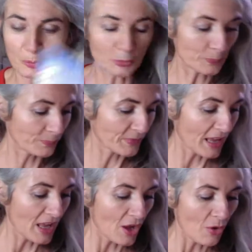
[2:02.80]
bout.
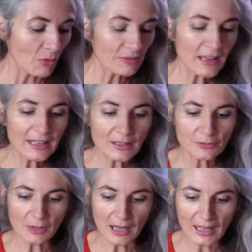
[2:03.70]
On va aller
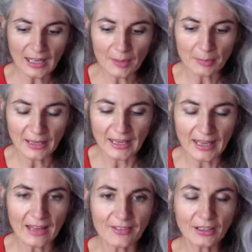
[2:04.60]
voir
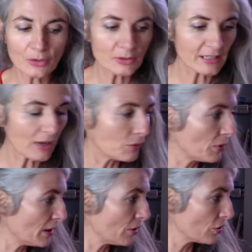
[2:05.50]
après avec le
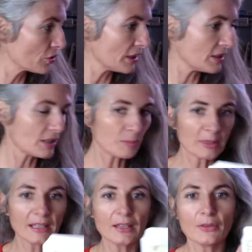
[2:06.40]
tarot. Alors, j'ai
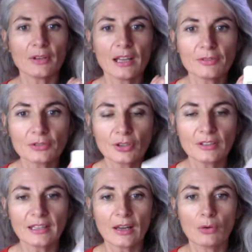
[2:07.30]
pris euh, l'after
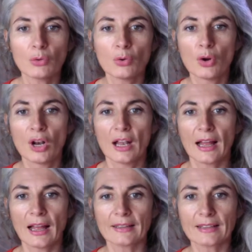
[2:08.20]
tarot,
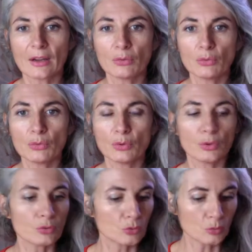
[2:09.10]
un
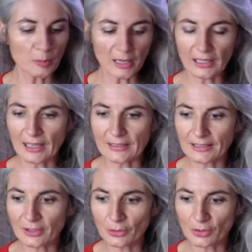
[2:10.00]
tarot super
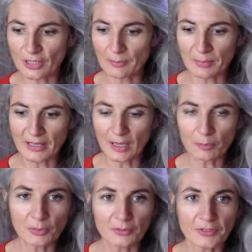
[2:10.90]
classique que j'aime bien
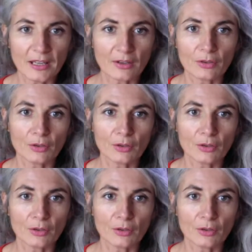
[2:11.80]
pour faire